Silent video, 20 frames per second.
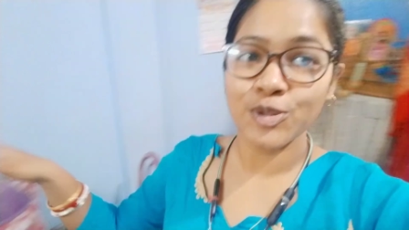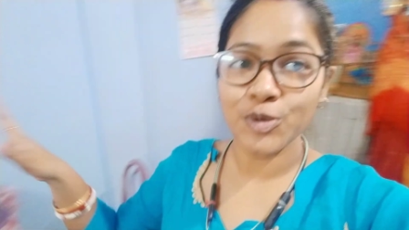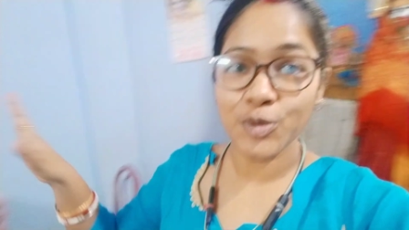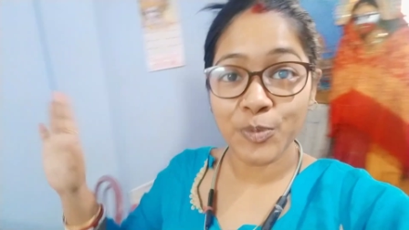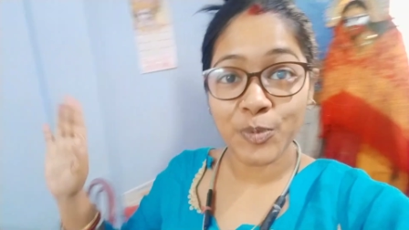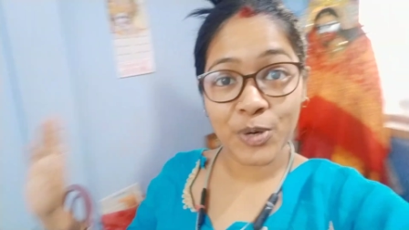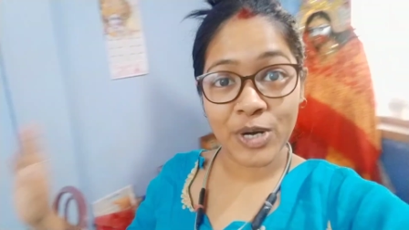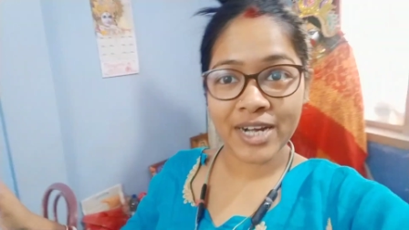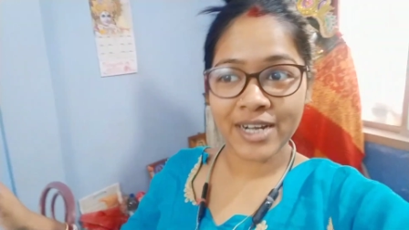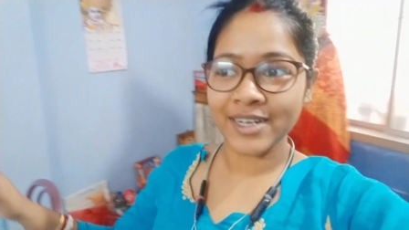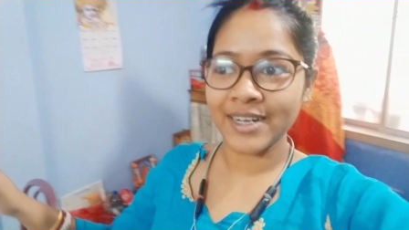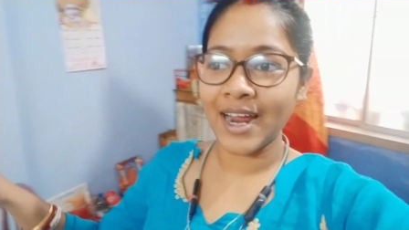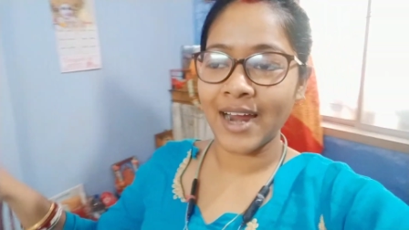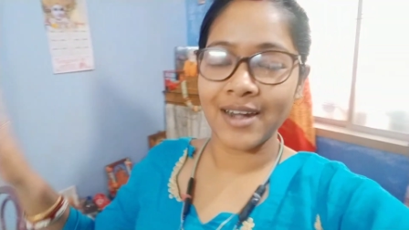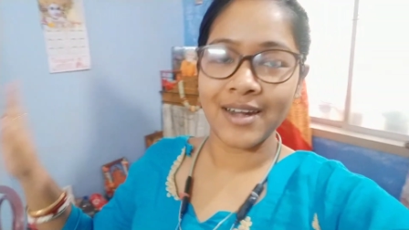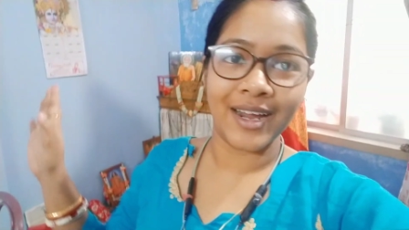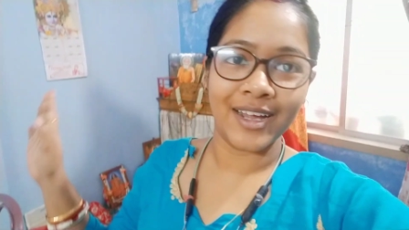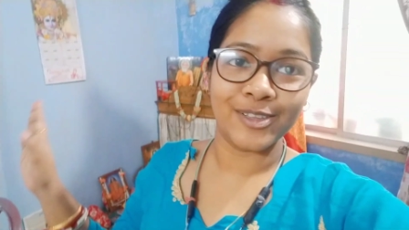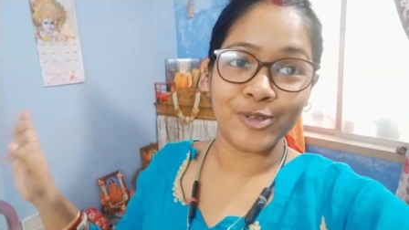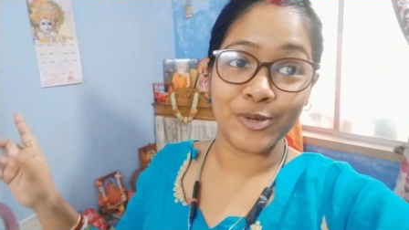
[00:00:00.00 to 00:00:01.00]
দুপুরের
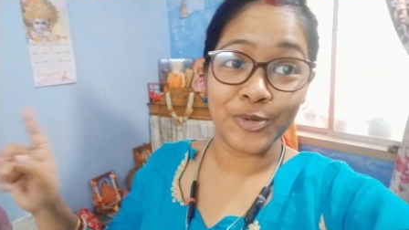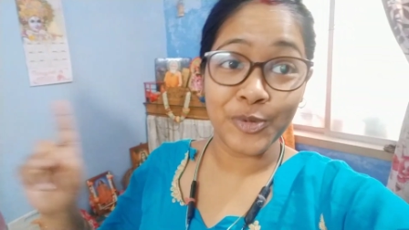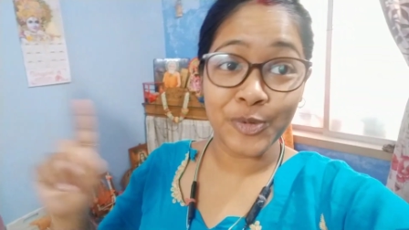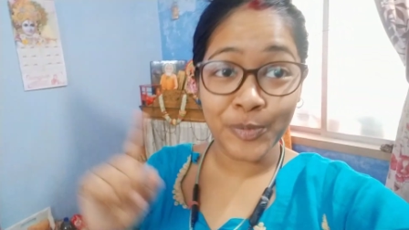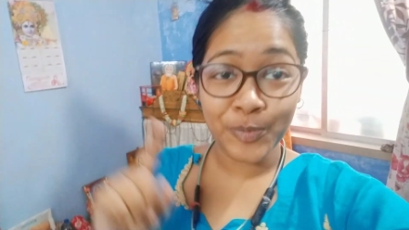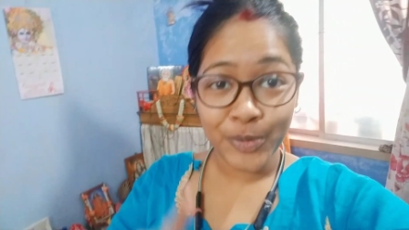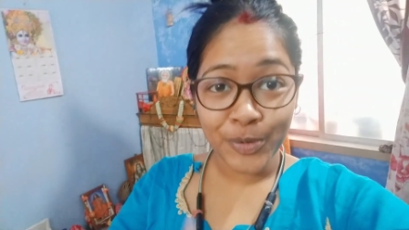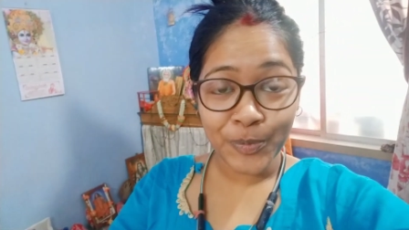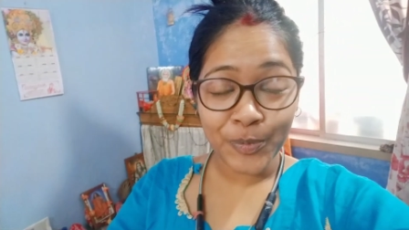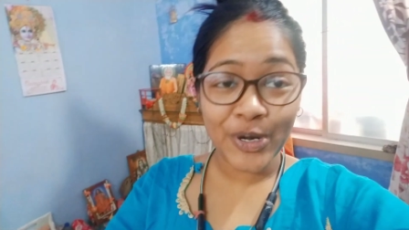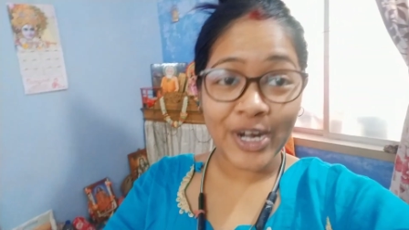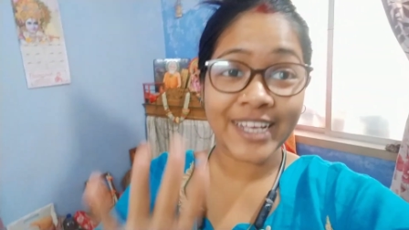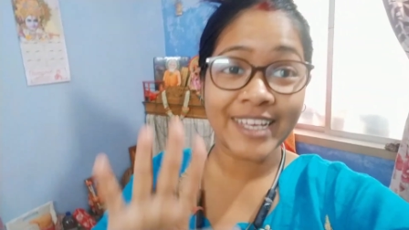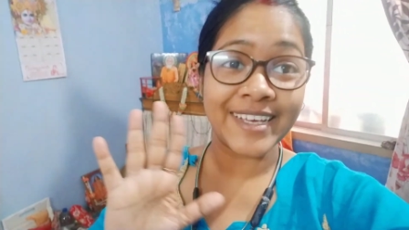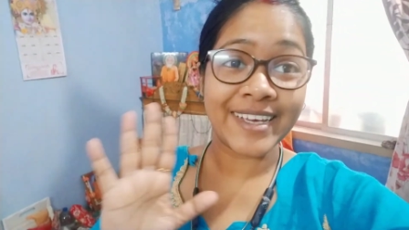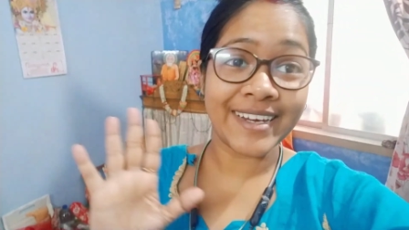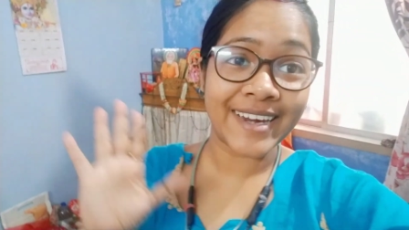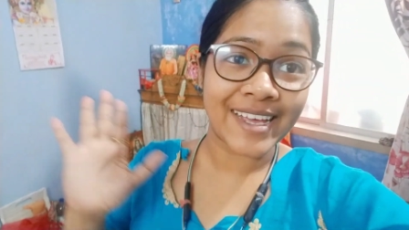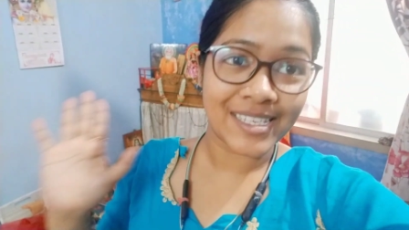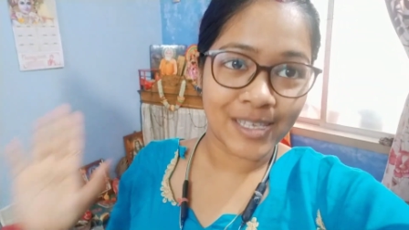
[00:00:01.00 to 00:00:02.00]
রান্না তো দুপুরের কি
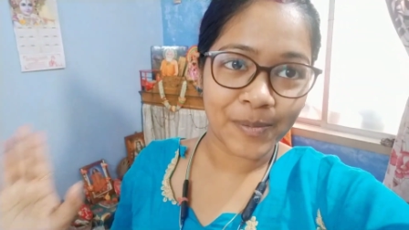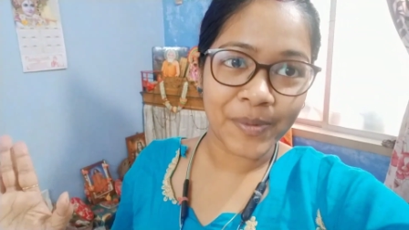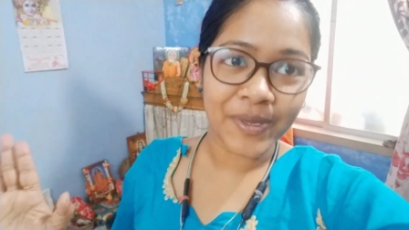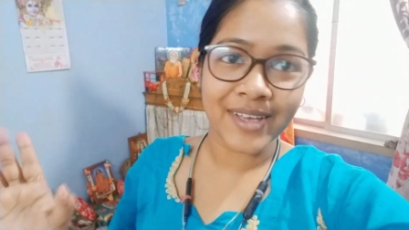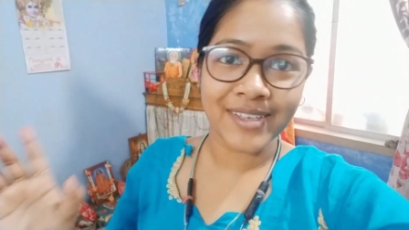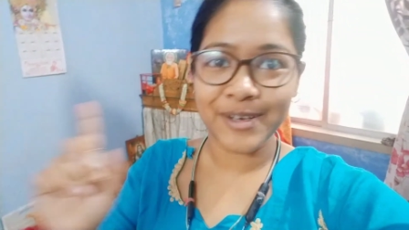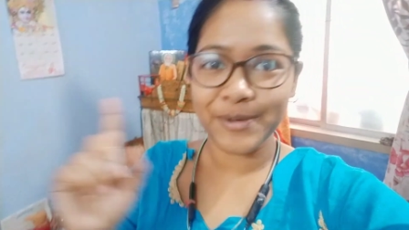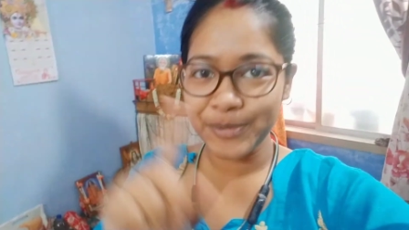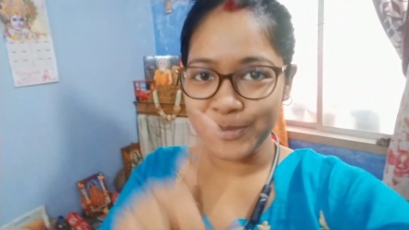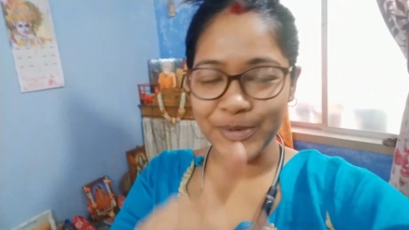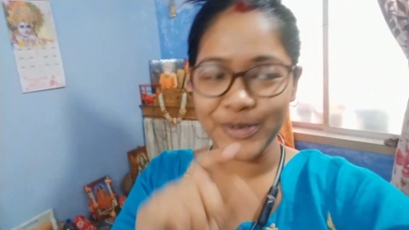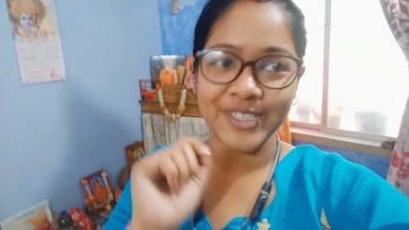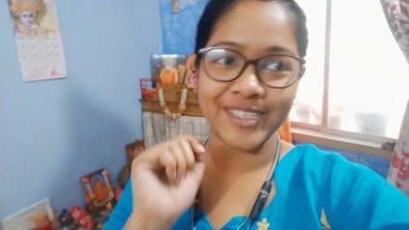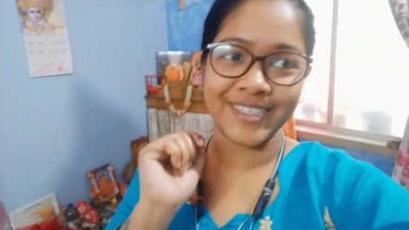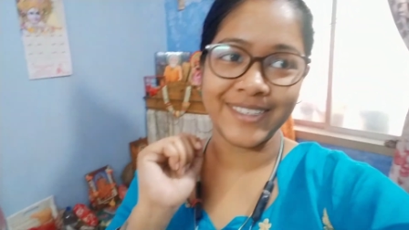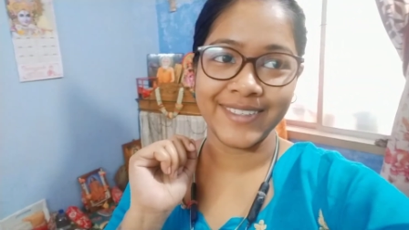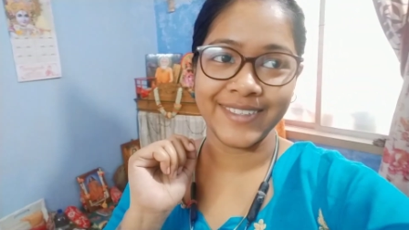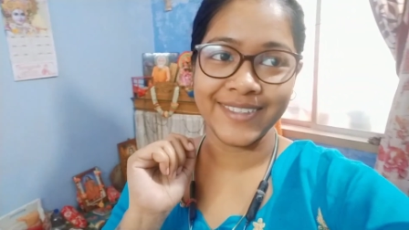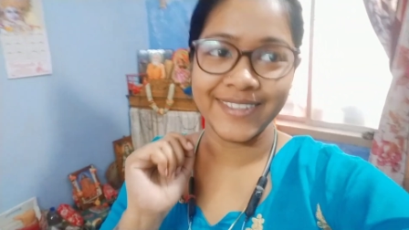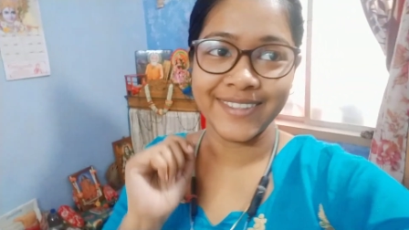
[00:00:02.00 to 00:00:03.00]
কি রেসিপি আছে আমি বলছি